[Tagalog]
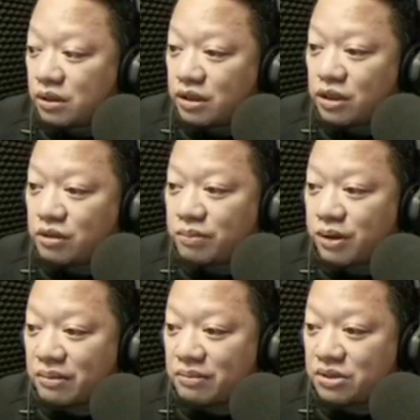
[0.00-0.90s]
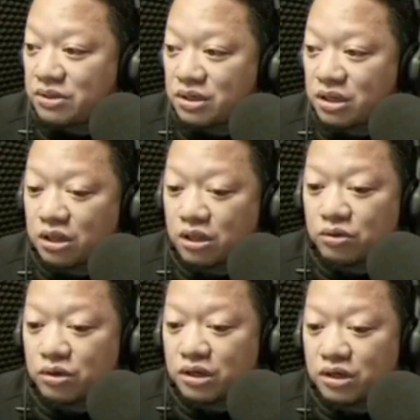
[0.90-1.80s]
yan yung premise. Hindi
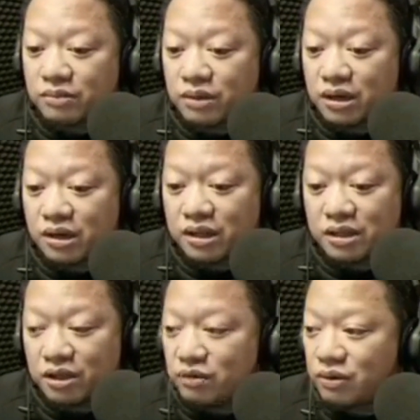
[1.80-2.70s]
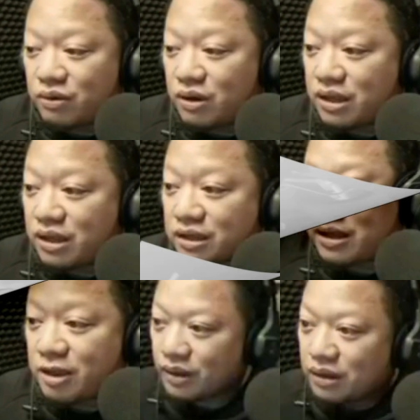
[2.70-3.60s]
itinuring ni naman na kanya yung ari-arian
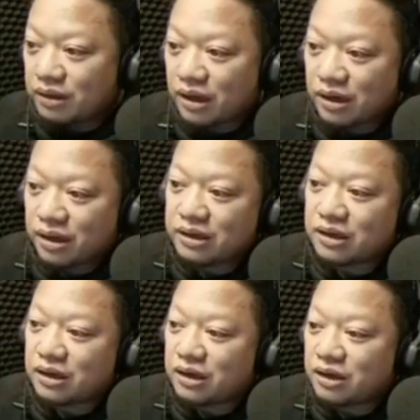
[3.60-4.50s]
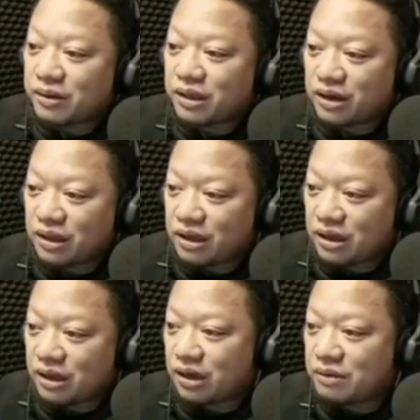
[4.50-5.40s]
niya. Taglay ang dakilang
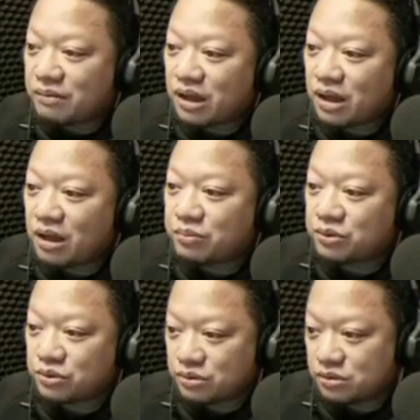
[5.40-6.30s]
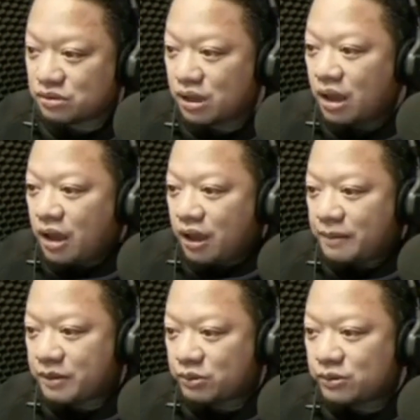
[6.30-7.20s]
kapangyarihan, ang mga apostol
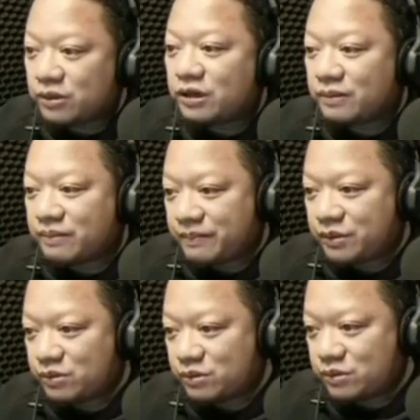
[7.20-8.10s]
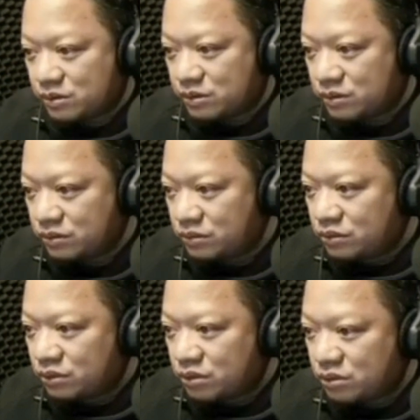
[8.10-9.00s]
ay patuloy na nagpapatotoo
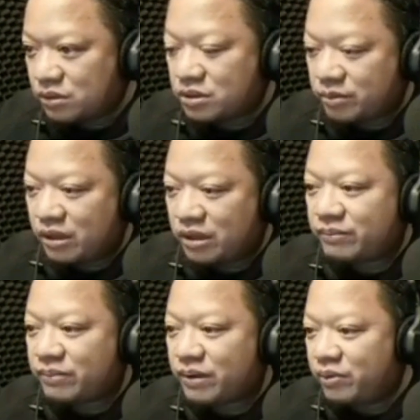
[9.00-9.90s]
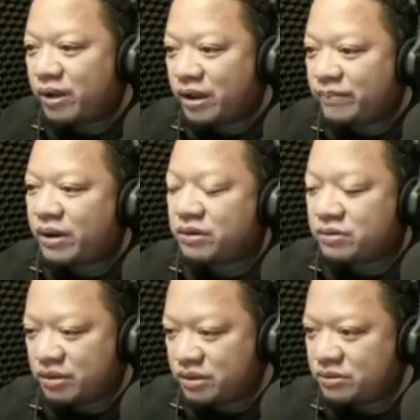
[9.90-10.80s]
tungkol sa muling pagkabuhay ng
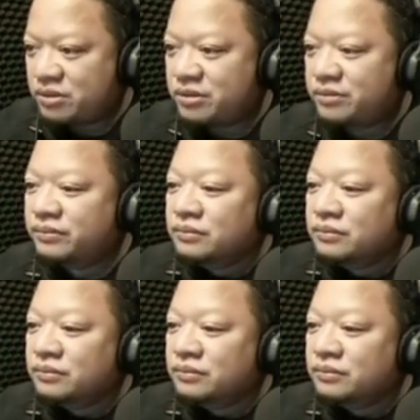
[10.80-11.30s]
Panginoong Hesus.